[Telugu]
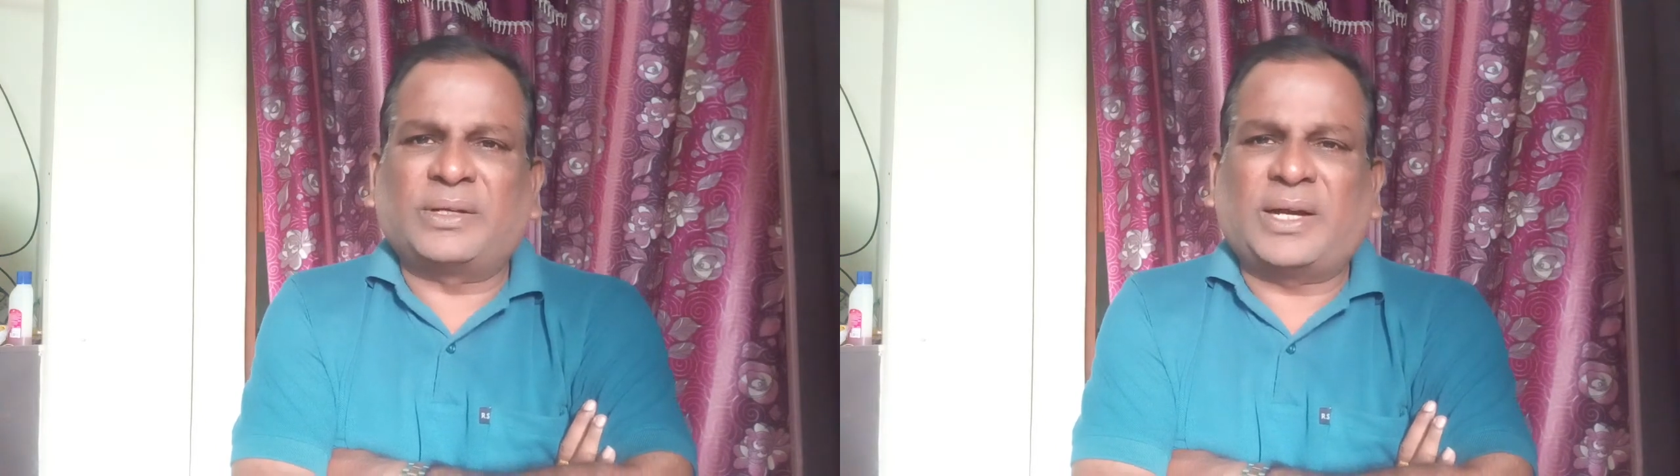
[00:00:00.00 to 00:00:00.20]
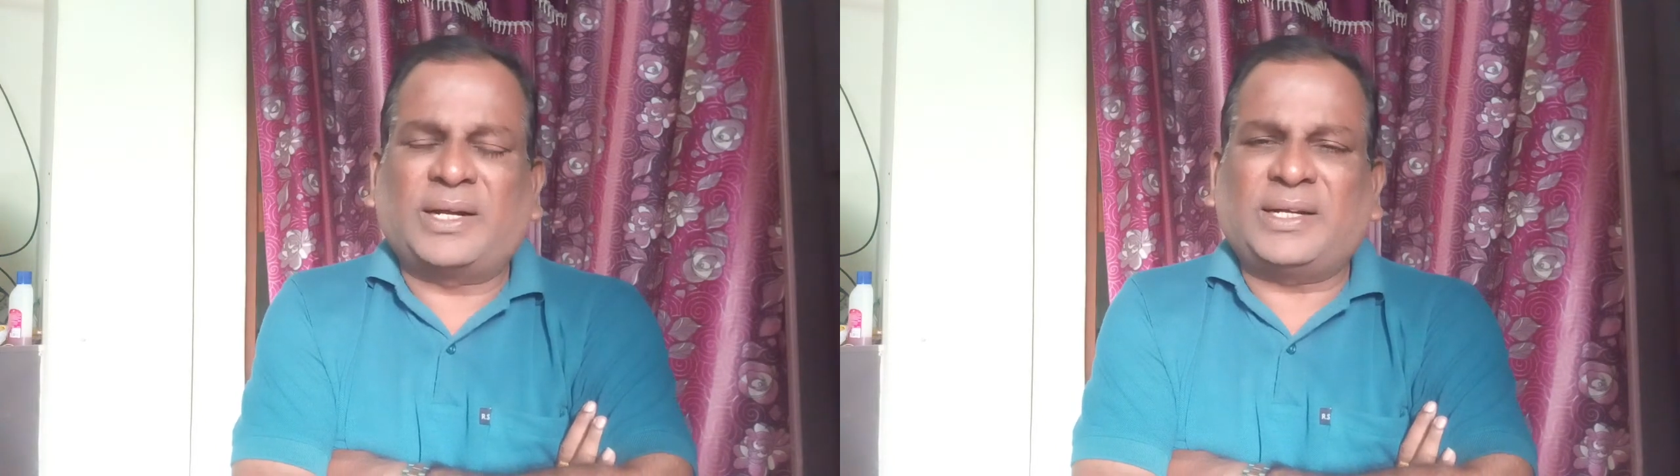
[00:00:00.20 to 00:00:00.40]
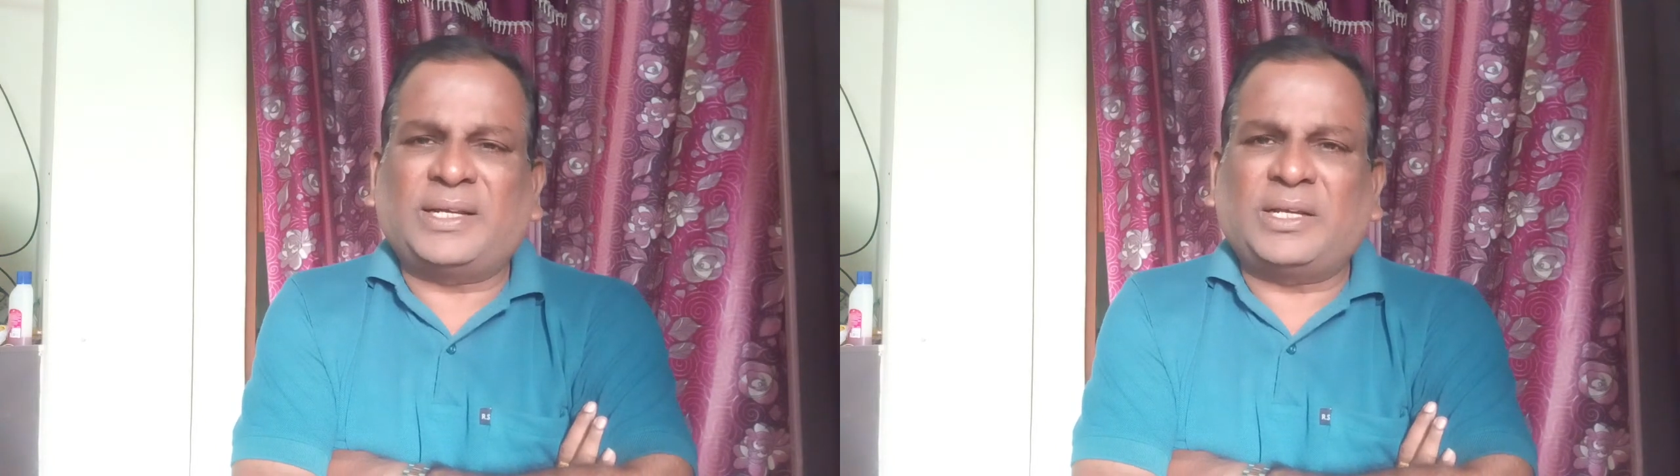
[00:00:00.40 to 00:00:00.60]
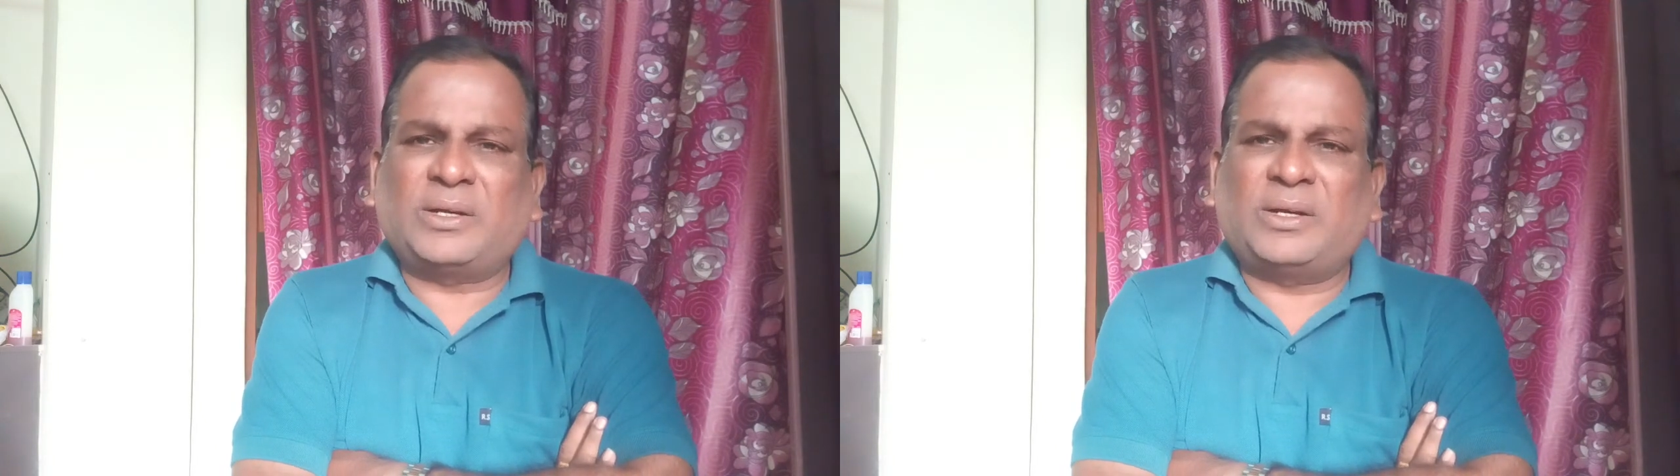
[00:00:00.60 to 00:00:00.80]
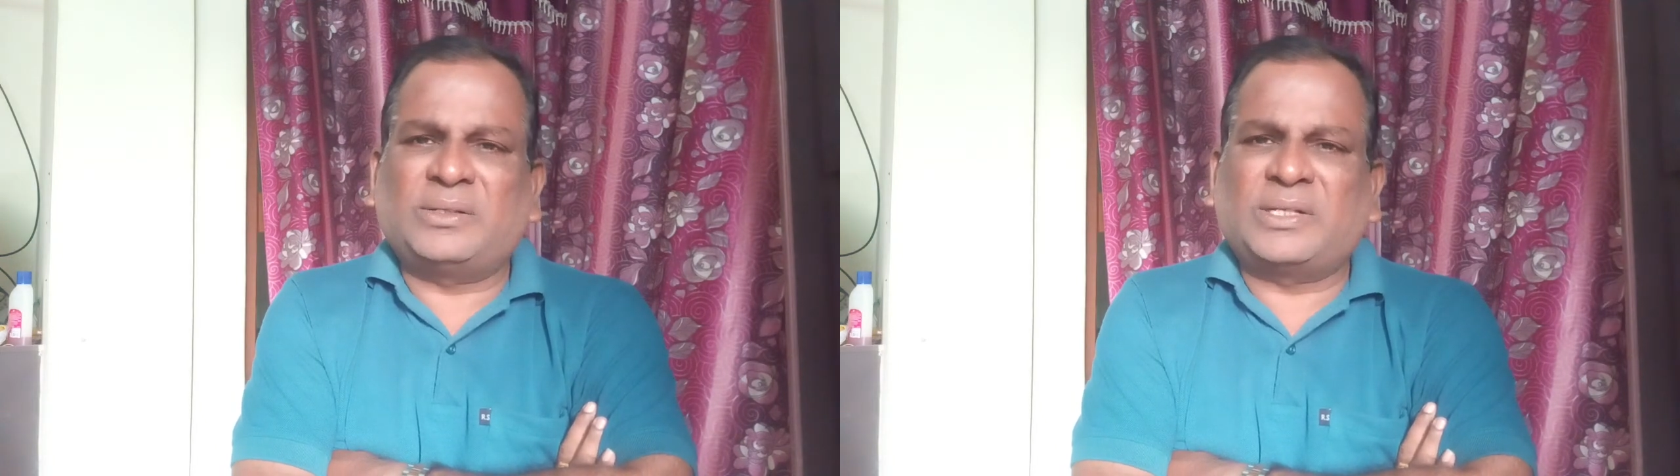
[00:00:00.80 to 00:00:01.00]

కాటికి కాలు